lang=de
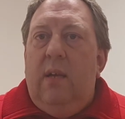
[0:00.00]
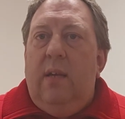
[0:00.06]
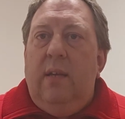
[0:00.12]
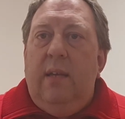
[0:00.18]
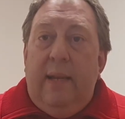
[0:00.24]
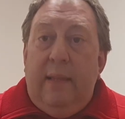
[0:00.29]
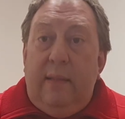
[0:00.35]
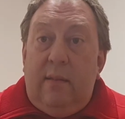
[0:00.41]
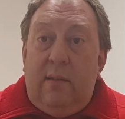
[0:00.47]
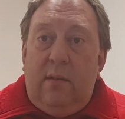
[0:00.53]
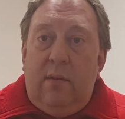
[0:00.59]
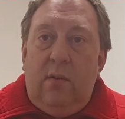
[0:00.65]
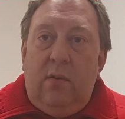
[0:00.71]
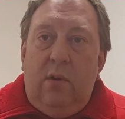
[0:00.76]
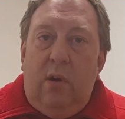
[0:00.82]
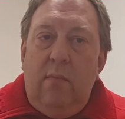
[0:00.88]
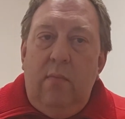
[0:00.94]

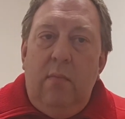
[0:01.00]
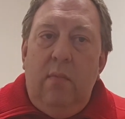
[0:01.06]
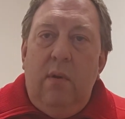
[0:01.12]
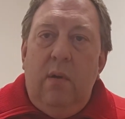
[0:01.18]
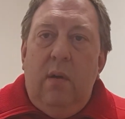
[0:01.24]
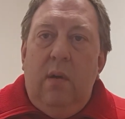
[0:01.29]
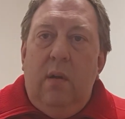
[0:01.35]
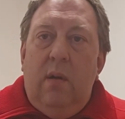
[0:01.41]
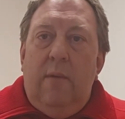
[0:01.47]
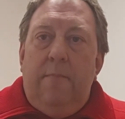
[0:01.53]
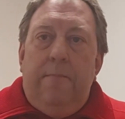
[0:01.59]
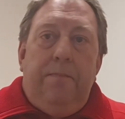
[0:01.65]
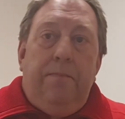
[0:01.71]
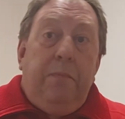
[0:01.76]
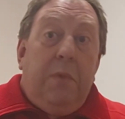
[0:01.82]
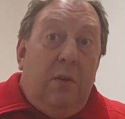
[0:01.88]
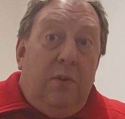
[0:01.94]
Jetzt kommen
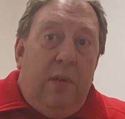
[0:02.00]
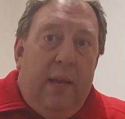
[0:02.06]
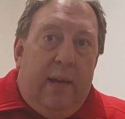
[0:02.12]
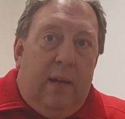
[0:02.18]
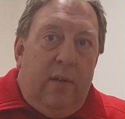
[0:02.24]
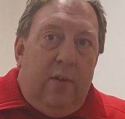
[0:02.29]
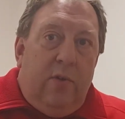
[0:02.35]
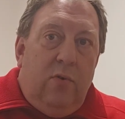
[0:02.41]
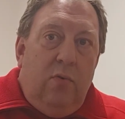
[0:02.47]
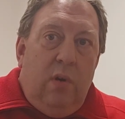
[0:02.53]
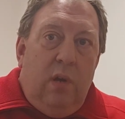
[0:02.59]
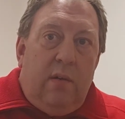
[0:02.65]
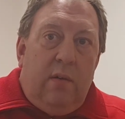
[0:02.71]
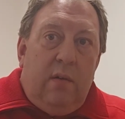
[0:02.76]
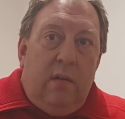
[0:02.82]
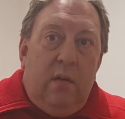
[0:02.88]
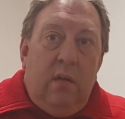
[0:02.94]
täglich
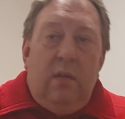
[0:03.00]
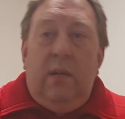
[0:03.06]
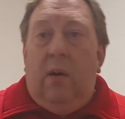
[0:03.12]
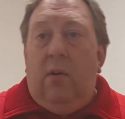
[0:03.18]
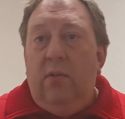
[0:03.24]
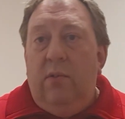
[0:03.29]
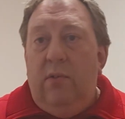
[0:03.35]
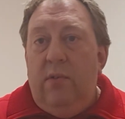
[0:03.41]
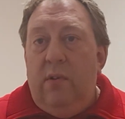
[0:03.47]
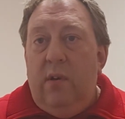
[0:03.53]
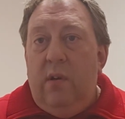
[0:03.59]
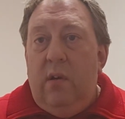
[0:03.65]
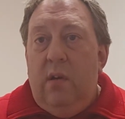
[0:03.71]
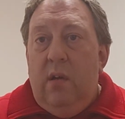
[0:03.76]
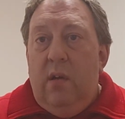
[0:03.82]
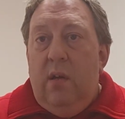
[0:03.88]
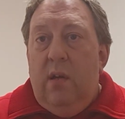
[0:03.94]
Hunderte,
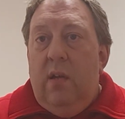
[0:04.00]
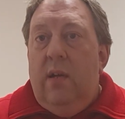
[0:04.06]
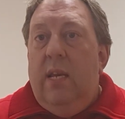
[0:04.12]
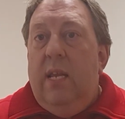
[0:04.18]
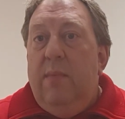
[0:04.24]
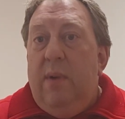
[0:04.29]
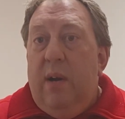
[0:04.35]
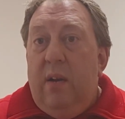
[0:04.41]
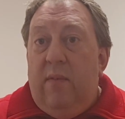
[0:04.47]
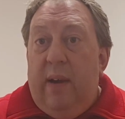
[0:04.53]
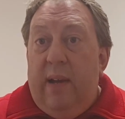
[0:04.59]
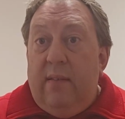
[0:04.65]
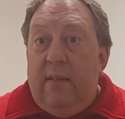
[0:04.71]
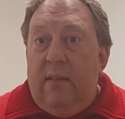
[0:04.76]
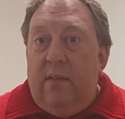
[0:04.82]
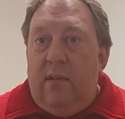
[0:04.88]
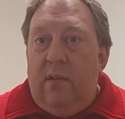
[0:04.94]
Tausende, niemand
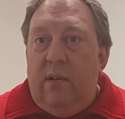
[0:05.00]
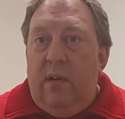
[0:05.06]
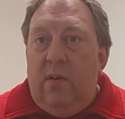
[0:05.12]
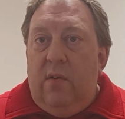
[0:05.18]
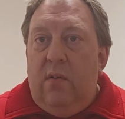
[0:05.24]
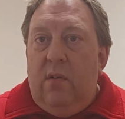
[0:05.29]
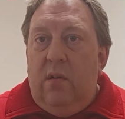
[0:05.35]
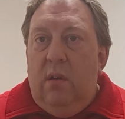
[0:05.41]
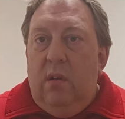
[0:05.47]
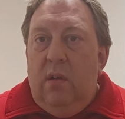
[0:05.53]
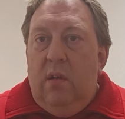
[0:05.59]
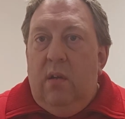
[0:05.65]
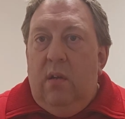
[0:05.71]
weiß es genau,